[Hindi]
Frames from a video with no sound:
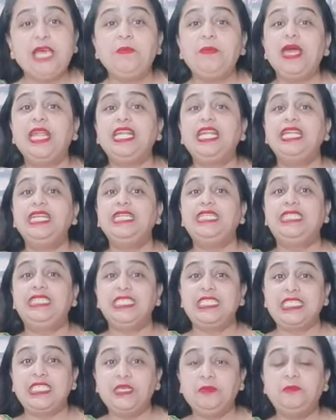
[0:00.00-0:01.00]
हैं मैंने
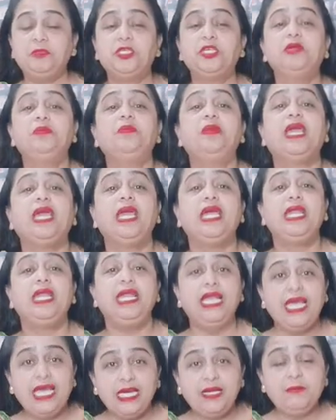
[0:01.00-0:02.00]
डिस्क्रिप्शन में
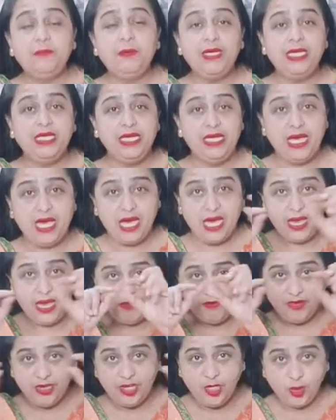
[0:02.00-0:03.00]
लिंक भी दिए
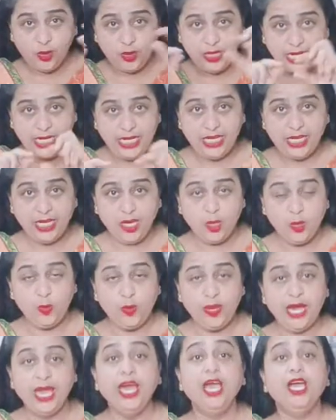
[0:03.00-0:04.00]
हैं वीडियो के लिखे
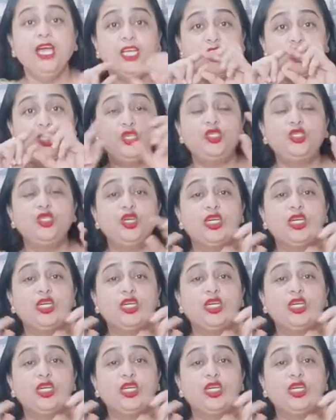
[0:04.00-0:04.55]
हुए जो जो